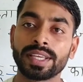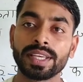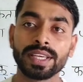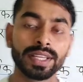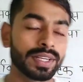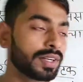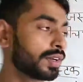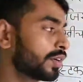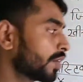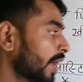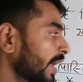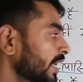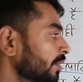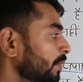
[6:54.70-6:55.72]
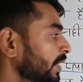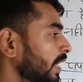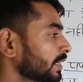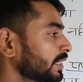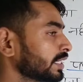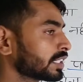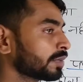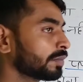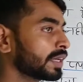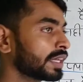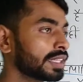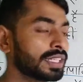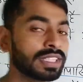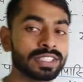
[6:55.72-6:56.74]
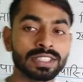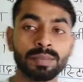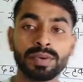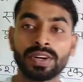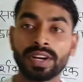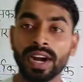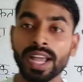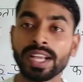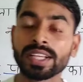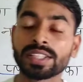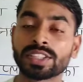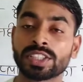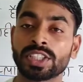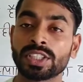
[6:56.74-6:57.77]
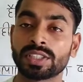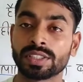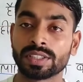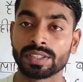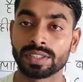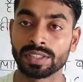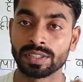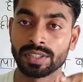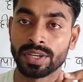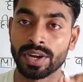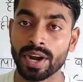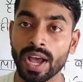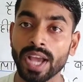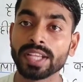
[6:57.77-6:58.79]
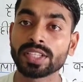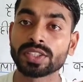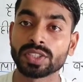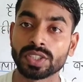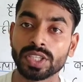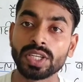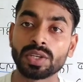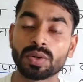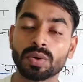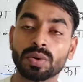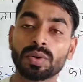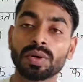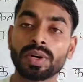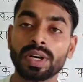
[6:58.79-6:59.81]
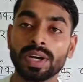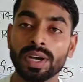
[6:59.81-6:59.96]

कि ड्राइंग बनाते समय जब ड्राइंग ड्राइंग सीट को